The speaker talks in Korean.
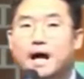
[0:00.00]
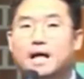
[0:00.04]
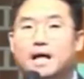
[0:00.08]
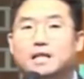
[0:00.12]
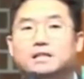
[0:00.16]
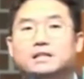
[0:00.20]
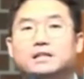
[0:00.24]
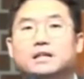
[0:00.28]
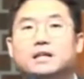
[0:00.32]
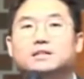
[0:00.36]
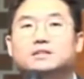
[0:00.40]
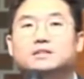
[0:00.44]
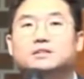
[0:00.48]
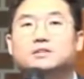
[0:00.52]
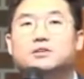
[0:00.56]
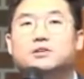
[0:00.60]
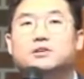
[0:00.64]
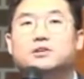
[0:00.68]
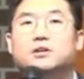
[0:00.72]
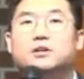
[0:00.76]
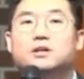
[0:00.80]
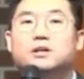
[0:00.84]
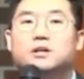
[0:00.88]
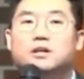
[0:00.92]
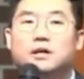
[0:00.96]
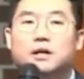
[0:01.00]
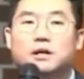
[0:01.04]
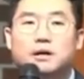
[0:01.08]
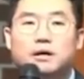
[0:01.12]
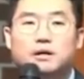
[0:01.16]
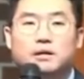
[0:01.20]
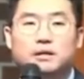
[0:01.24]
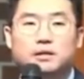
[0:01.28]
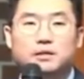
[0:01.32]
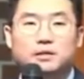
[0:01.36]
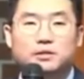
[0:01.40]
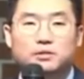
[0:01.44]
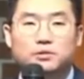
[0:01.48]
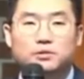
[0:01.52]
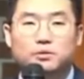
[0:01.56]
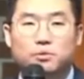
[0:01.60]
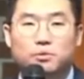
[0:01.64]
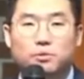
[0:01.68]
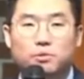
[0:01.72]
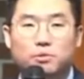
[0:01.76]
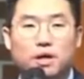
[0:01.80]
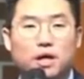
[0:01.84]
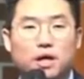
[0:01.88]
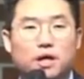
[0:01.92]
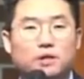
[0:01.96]
하늘에서
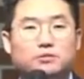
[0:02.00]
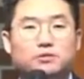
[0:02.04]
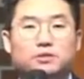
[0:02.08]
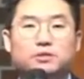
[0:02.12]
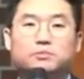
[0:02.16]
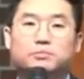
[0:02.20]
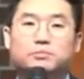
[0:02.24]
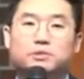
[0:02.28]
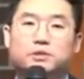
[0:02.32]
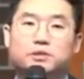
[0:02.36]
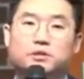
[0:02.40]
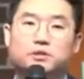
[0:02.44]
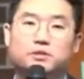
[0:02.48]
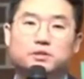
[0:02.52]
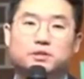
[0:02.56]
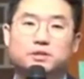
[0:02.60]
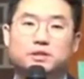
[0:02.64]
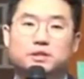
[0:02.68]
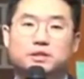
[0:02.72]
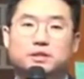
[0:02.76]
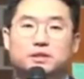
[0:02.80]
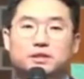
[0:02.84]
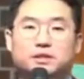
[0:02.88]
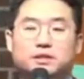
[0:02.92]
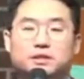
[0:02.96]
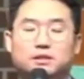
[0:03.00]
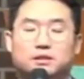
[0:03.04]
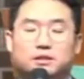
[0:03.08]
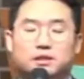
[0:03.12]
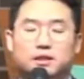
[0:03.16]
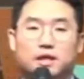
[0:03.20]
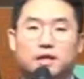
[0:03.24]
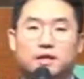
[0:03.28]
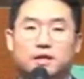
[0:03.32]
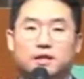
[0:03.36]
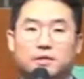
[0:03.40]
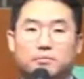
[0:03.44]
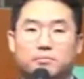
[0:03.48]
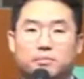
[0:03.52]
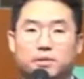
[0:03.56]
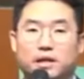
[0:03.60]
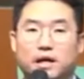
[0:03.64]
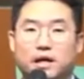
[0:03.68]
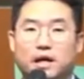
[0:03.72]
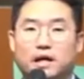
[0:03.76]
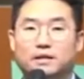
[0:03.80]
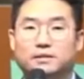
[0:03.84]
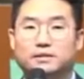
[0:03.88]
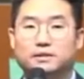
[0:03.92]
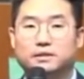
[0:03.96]
놀라운 음성을 듣게
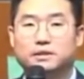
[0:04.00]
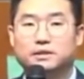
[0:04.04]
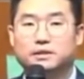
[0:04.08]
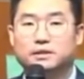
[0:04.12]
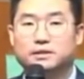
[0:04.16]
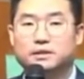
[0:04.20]
됩니다.